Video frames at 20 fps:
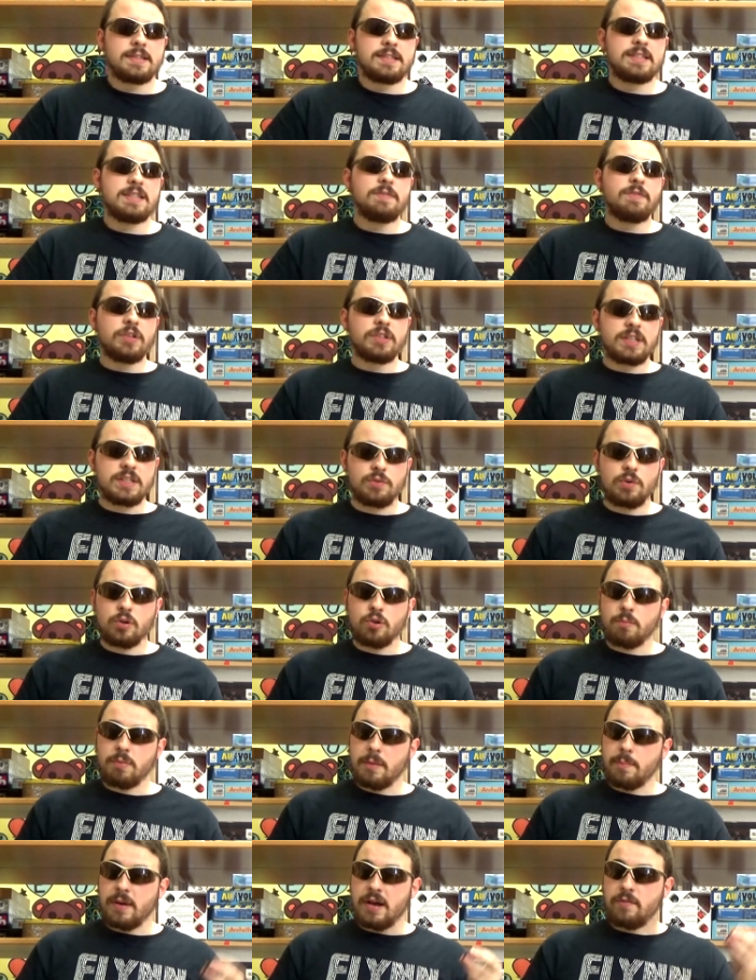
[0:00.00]
Si votre histoire ne
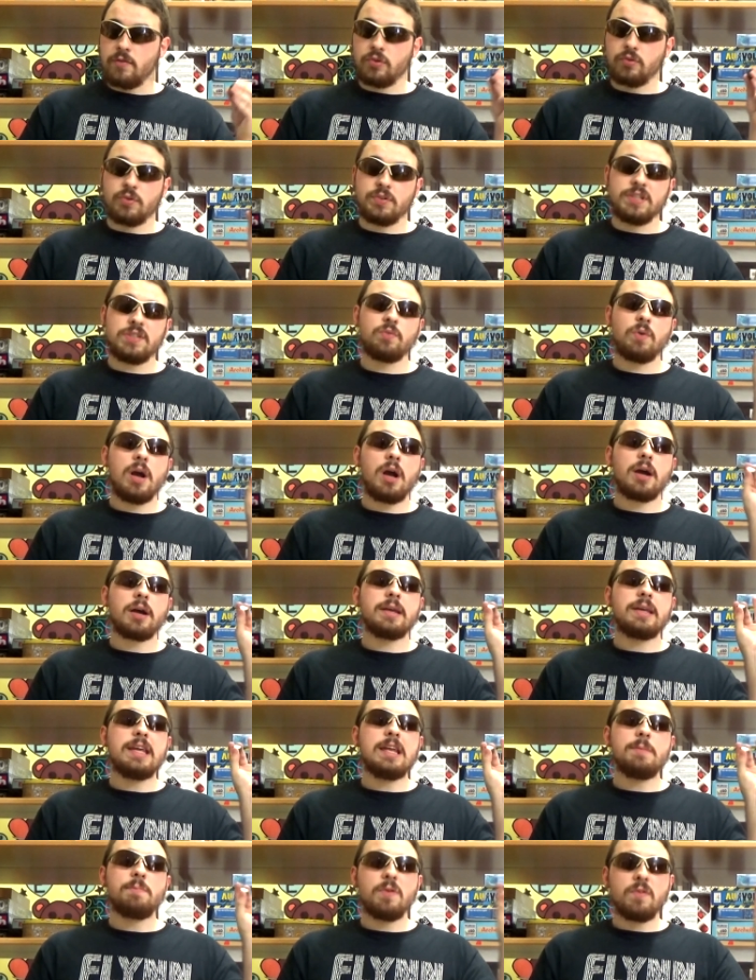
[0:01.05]
plaît pas à votre auditoire,
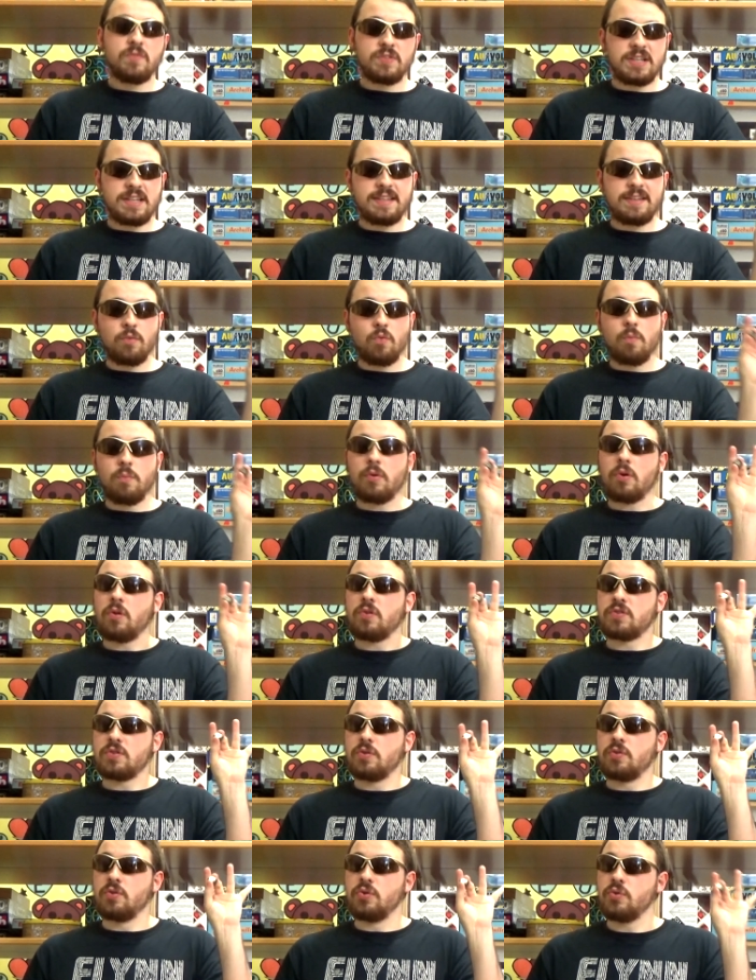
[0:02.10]
il peut vous interrompre en
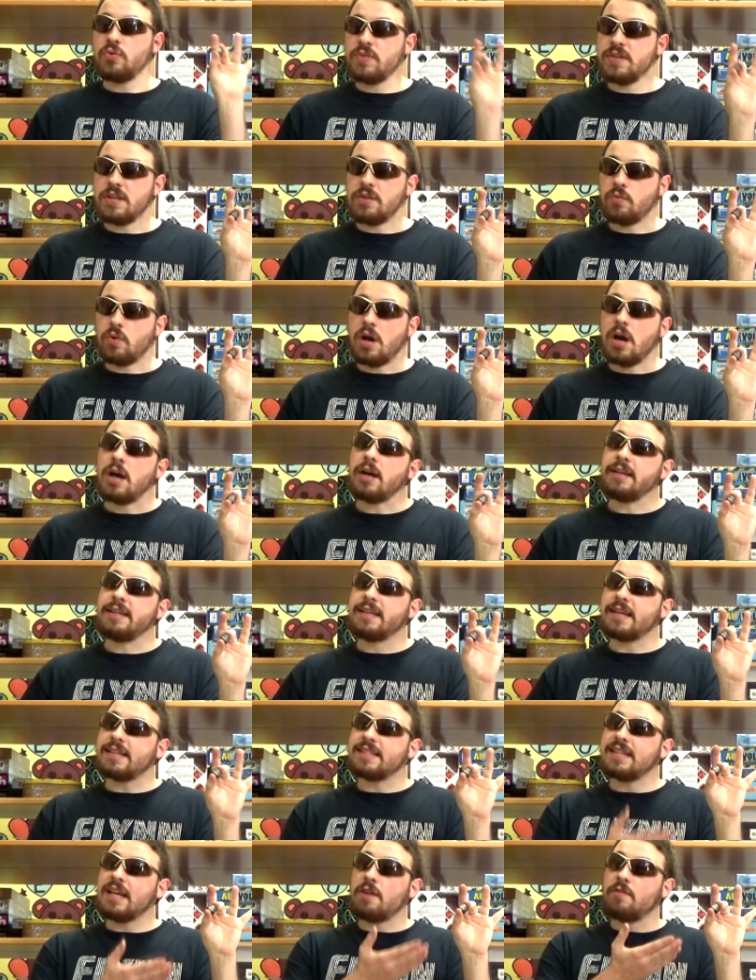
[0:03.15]
lançant le dé noir, qui
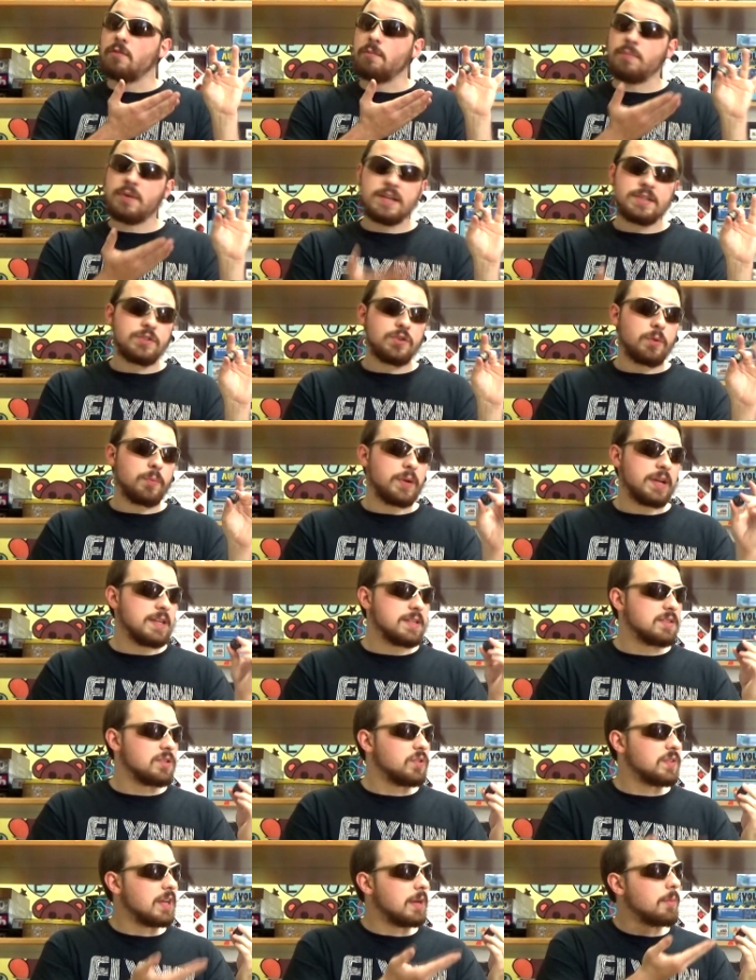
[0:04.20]
réserve plein de surprises,
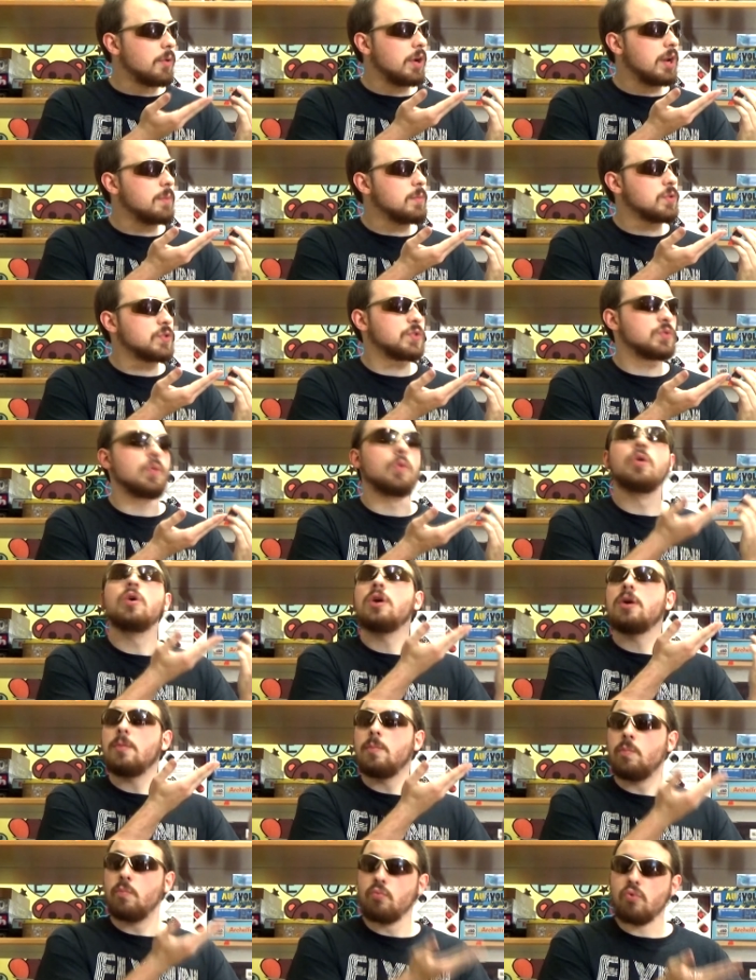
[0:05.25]
notamment la mention «
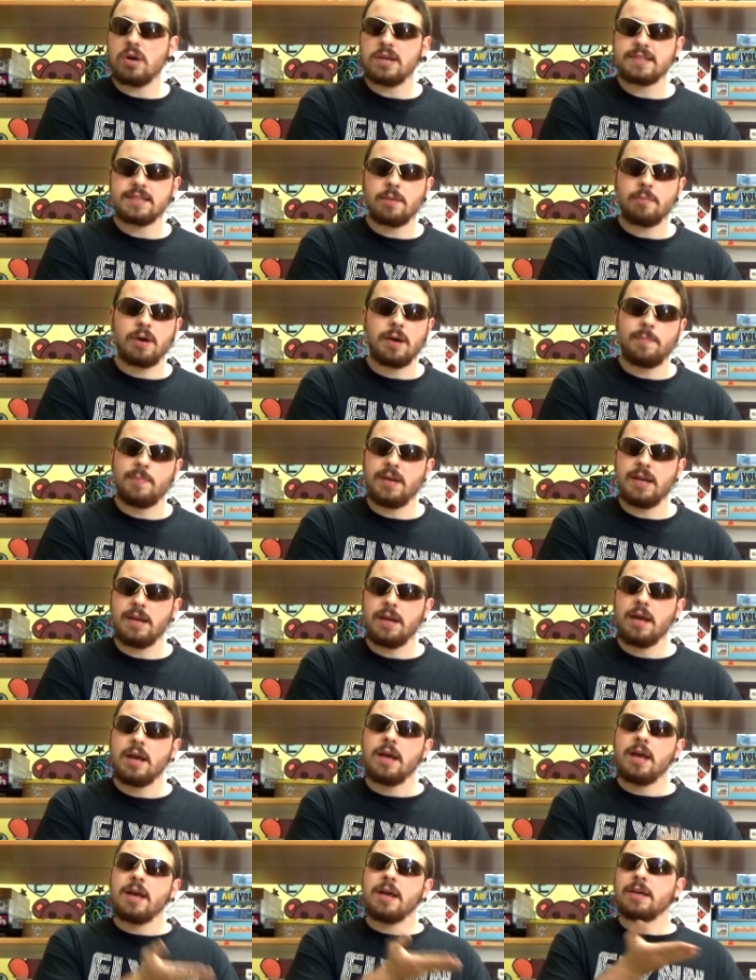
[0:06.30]
Moi ça me rappelle »,
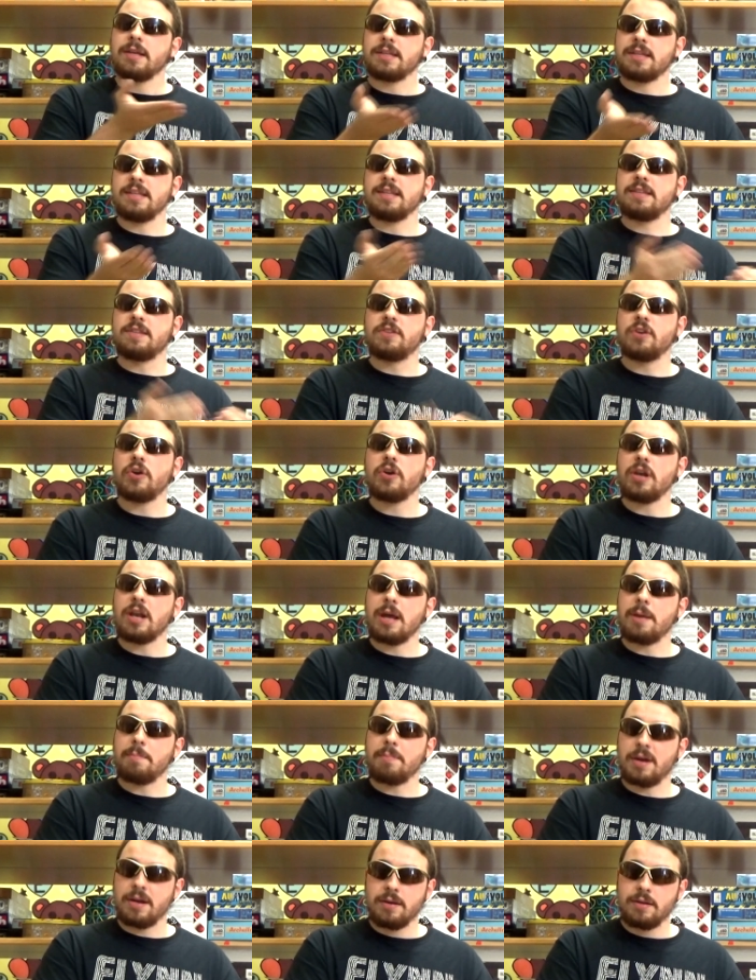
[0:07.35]
qui donne la
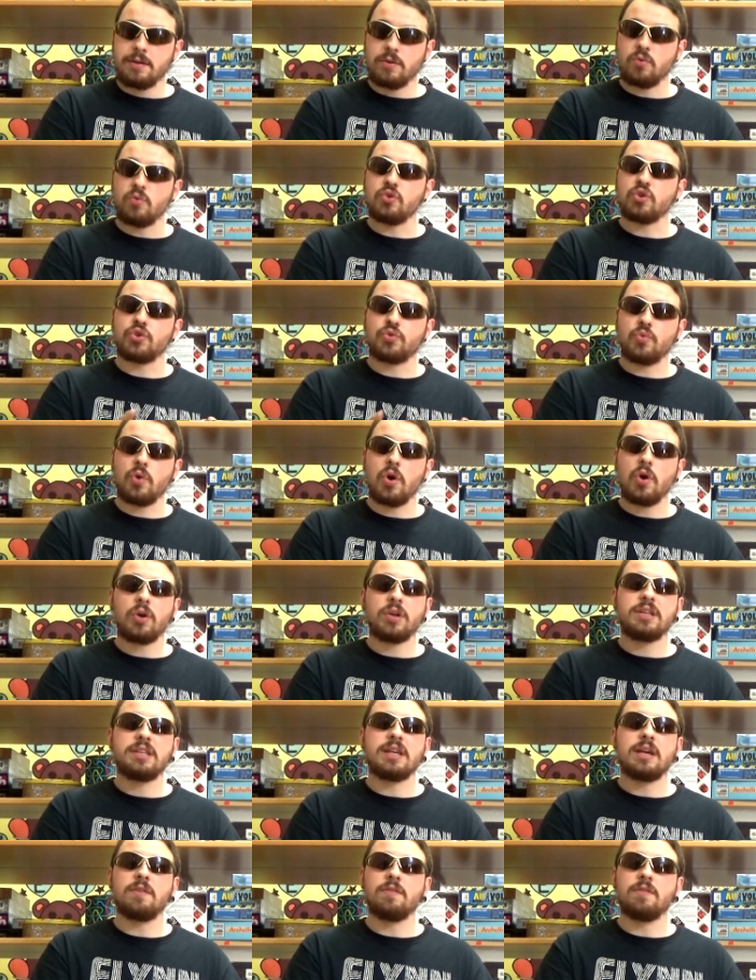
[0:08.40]
main au joueur qui a